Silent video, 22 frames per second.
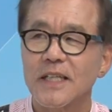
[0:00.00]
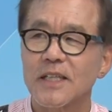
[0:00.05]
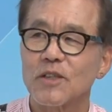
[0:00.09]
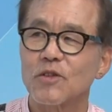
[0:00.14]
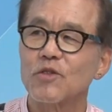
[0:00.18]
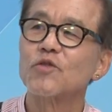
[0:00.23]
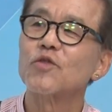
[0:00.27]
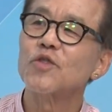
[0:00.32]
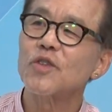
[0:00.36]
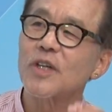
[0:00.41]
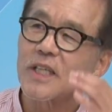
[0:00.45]

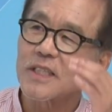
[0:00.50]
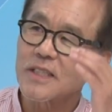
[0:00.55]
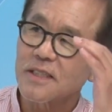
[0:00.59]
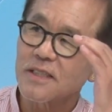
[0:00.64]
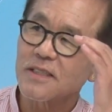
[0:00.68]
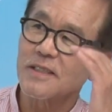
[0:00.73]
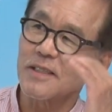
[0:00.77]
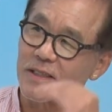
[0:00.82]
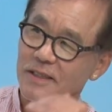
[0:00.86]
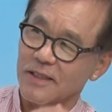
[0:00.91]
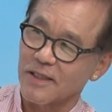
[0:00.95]
그 두
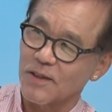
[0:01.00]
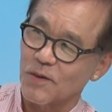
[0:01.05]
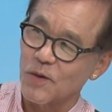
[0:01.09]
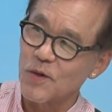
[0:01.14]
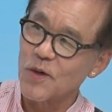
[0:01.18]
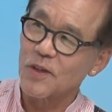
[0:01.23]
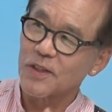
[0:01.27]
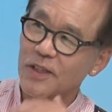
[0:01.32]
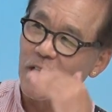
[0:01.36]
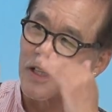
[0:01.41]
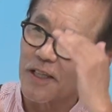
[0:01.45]
가지를 이렇게
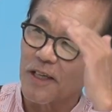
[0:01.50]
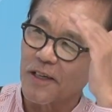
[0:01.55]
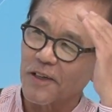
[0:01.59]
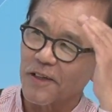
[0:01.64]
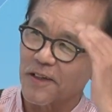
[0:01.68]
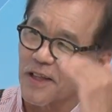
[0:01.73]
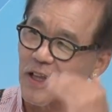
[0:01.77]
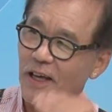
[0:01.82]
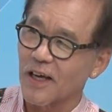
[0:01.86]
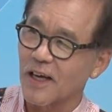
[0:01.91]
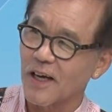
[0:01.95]
올렸다
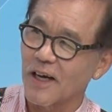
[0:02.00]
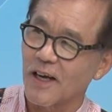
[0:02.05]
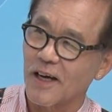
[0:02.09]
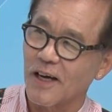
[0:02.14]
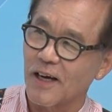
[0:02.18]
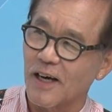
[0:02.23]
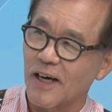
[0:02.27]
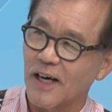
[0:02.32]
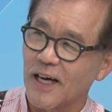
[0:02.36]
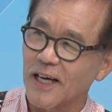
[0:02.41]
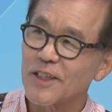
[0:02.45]

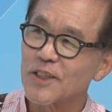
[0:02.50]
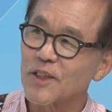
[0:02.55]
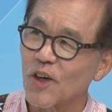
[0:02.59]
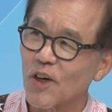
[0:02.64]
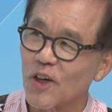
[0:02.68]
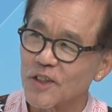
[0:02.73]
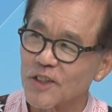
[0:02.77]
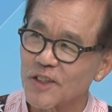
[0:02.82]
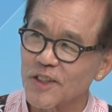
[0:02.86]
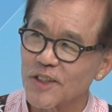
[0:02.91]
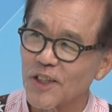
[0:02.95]
내렸다 하는
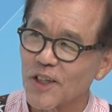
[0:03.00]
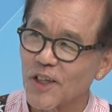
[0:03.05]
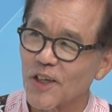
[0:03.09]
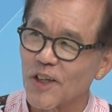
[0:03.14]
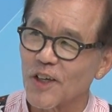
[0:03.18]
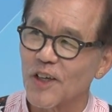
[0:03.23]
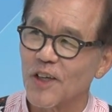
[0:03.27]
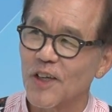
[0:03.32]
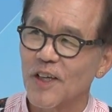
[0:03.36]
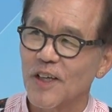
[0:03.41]
거거든요.